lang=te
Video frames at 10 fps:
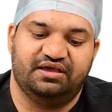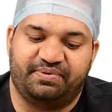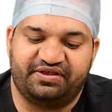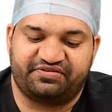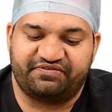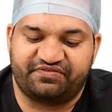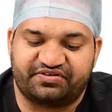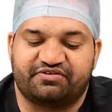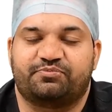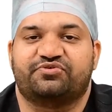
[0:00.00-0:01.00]
పేషెంట్ ఫర్
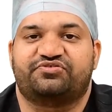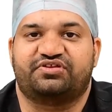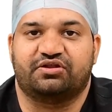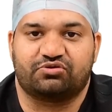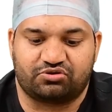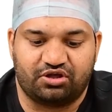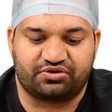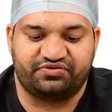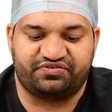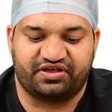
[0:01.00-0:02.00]
సపోజ్ టెన్ ఓ క్లాక్
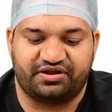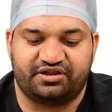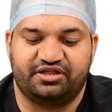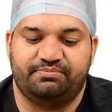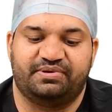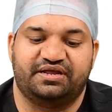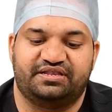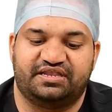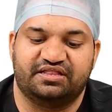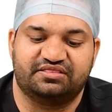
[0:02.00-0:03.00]
వచ్చారంటే బై
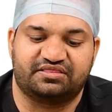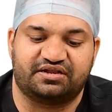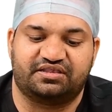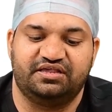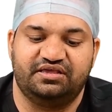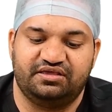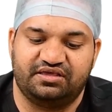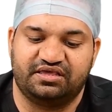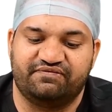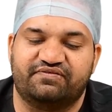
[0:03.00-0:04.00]
టెన్ థర్టీ
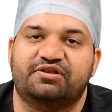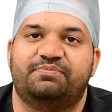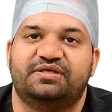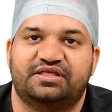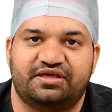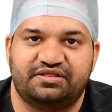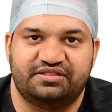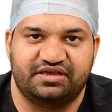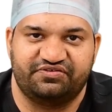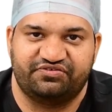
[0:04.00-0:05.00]
హీ విల్ బి దేర్ ఇన్
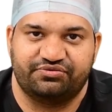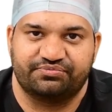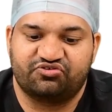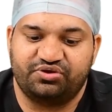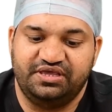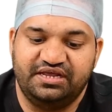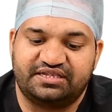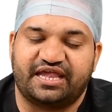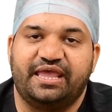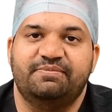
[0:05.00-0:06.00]
ది ఐసీయూ సో ఈ
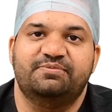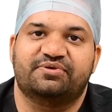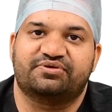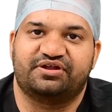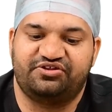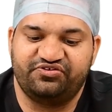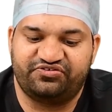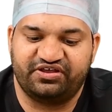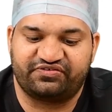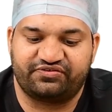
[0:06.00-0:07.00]
టైంని మనం రెడ్యూస్
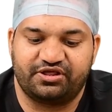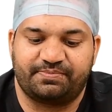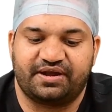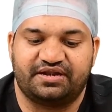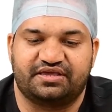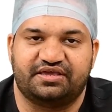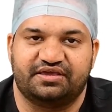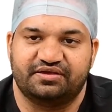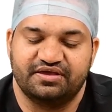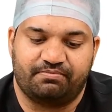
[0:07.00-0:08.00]
చేసుకునే పాటికి
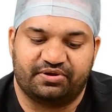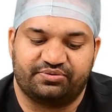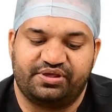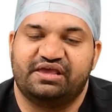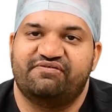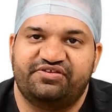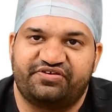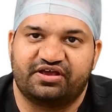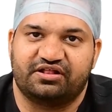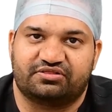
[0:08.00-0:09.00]
మనం ఏమేం
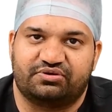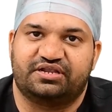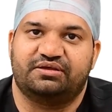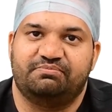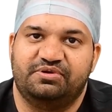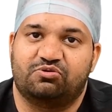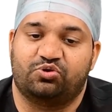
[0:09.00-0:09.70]
చేయగలుగుతాం అంటే మీకు